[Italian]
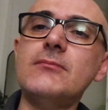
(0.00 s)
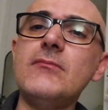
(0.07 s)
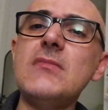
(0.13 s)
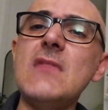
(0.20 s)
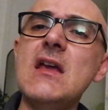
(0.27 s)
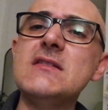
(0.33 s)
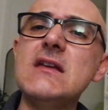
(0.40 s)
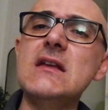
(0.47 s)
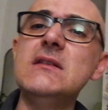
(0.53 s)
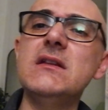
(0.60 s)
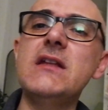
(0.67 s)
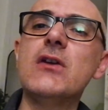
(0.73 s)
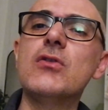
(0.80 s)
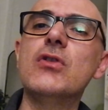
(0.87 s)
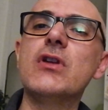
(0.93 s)
esente da
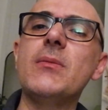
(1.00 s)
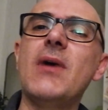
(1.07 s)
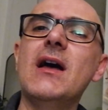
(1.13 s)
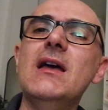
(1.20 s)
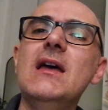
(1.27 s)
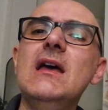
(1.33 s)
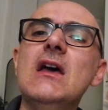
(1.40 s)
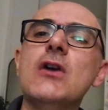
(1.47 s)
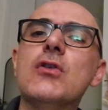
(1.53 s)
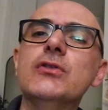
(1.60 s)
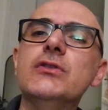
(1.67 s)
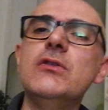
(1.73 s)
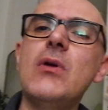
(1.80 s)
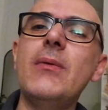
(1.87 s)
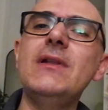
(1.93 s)
errori, ma
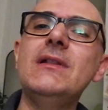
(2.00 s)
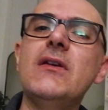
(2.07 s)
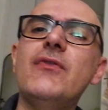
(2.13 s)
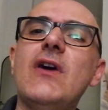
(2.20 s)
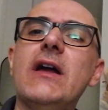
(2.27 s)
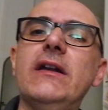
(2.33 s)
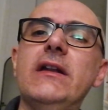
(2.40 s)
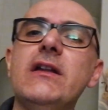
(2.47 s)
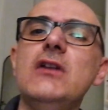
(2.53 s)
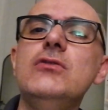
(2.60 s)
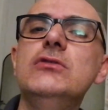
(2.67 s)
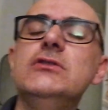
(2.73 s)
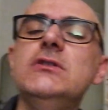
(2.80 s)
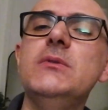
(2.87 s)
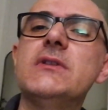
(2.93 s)
continuamente farli negli
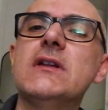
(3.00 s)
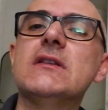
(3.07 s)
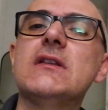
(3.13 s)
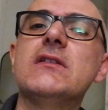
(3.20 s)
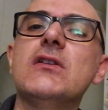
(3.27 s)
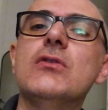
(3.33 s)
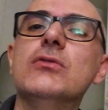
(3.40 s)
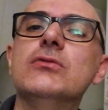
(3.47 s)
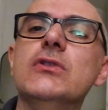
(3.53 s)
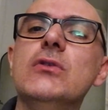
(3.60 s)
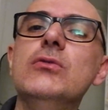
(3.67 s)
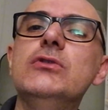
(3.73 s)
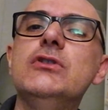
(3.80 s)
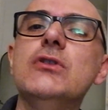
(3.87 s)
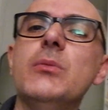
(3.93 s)
ultimi 30 secondi,
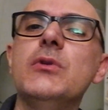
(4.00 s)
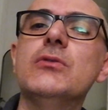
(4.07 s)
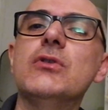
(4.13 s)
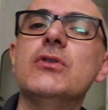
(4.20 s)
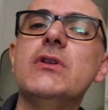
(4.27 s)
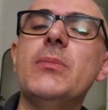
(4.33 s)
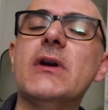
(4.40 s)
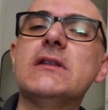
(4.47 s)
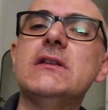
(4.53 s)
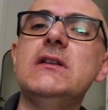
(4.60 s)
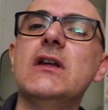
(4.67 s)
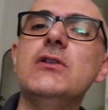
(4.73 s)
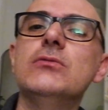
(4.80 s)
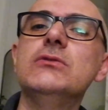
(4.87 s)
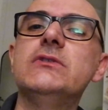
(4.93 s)
l'ultimo minuto di partita
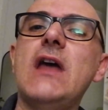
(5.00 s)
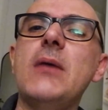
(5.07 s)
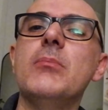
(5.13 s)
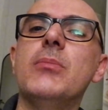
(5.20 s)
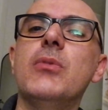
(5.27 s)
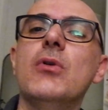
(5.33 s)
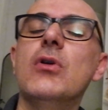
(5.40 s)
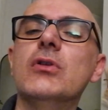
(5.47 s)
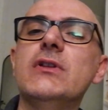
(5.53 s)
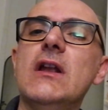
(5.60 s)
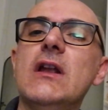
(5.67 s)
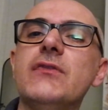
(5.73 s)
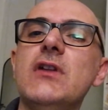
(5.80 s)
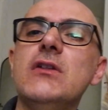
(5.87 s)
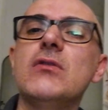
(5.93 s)
di un tempo o della
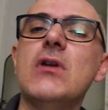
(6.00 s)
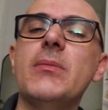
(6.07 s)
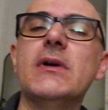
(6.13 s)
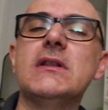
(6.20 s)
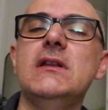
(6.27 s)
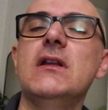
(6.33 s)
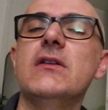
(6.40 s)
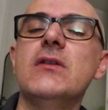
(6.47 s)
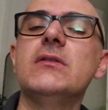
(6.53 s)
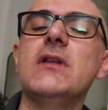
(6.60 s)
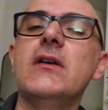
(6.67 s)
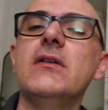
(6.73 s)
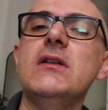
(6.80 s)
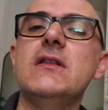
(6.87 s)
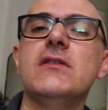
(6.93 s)
fine di una partita, la gente
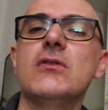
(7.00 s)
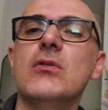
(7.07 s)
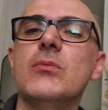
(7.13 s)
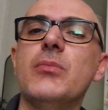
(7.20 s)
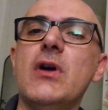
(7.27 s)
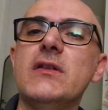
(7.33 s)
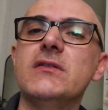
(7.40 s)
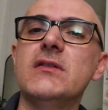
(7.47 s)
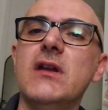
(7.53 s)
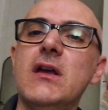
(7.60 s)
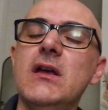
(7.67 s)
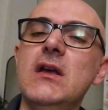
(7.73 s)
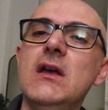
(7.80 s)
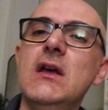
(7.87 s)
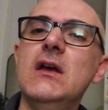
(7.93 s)
iniziano un po' a essere
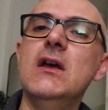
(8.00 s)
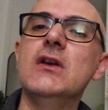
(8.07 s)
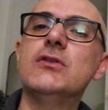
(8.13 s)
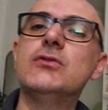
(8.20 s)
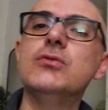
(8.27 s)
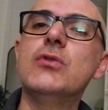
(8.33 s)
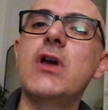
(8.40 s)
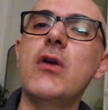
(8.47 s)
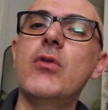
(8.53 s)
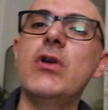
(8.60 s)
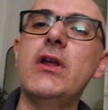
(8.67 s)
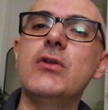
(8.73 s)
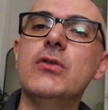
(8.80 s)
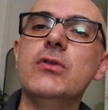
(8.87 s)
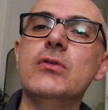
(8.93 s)
stucchevoli e
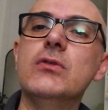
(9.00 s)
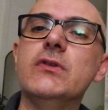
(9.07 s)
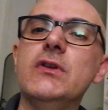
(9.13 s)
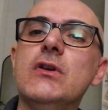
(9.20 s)
noiosi.